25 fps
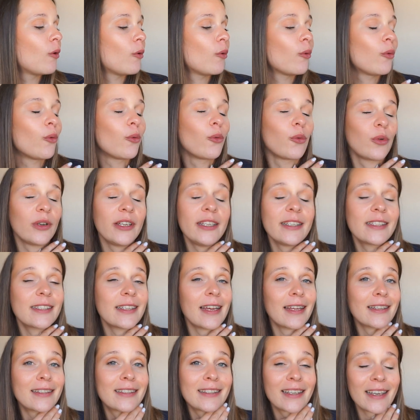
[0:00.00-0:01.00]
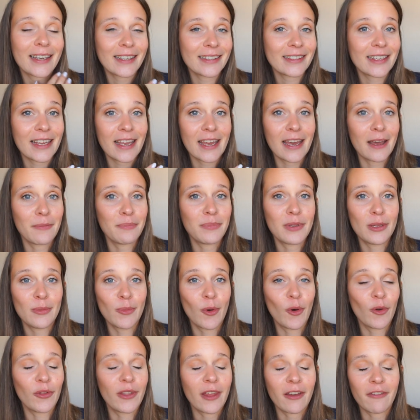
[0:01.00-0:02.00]
On lit ça très très
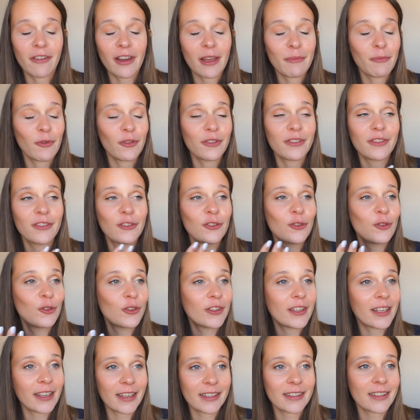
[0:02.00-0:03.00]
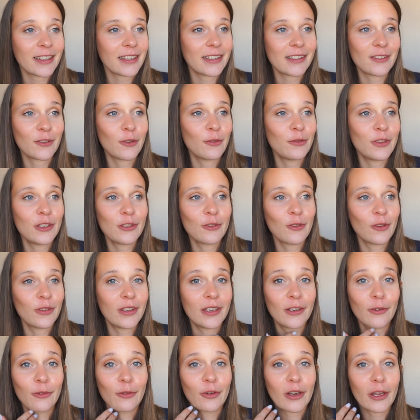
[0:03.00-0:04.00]
rapidement, on a vraiment très très envie de
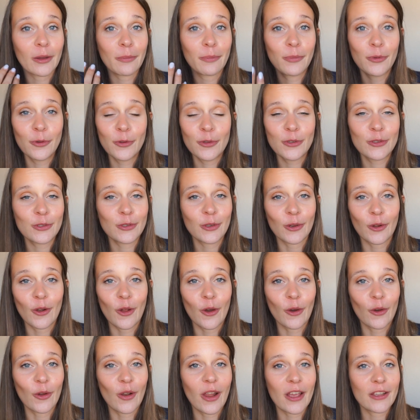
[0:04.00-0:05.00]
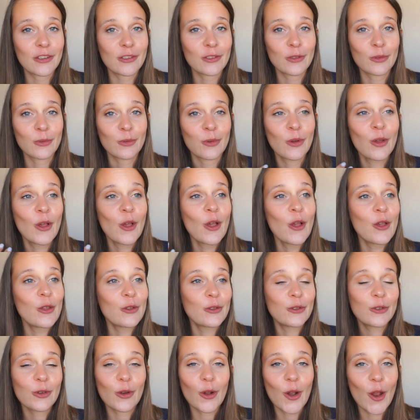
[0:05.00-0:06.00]
découvrir plus sur leur relation,
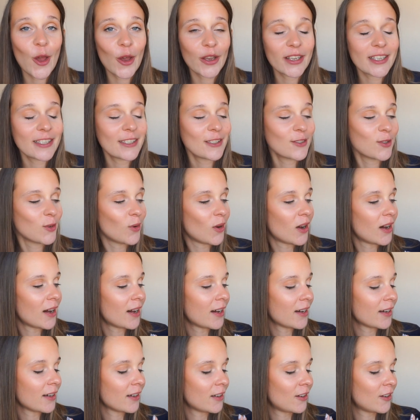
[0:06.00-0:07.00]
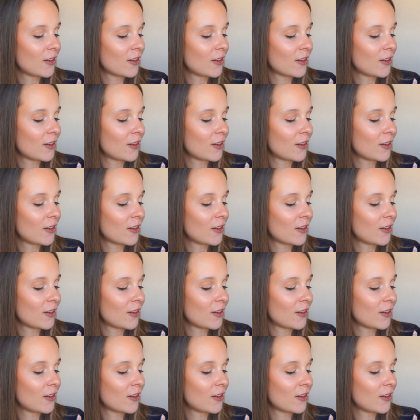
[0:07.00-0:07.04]
sur leur histoire.